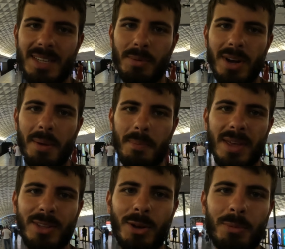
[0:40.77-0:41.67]
il
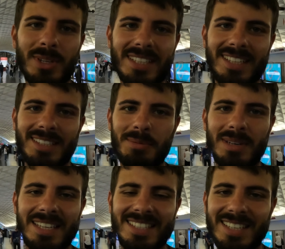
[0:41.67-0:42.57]
pomeriggio
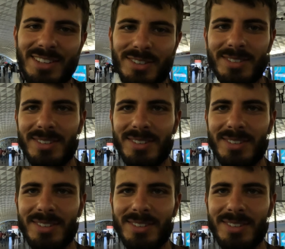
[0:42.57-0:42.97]
a cercare